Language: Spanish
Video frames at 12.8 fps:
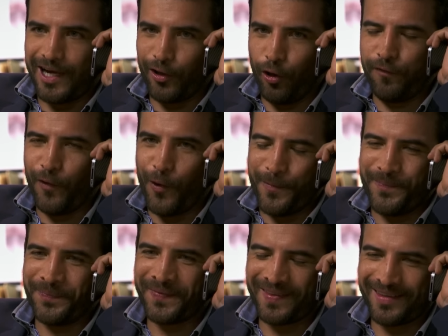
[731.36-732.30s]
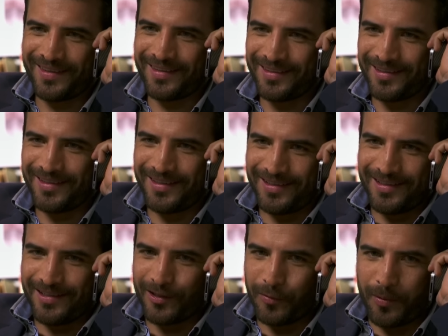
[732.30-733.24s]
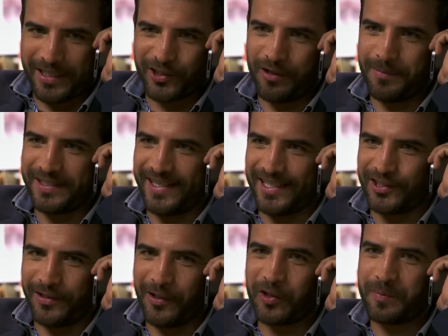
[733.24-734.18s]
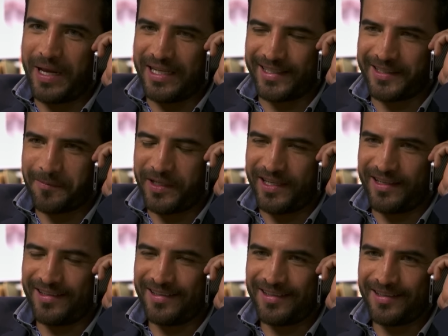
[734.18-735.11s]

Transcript: Adolfo, ¿cómo vas con la investigación de los mails que te envié?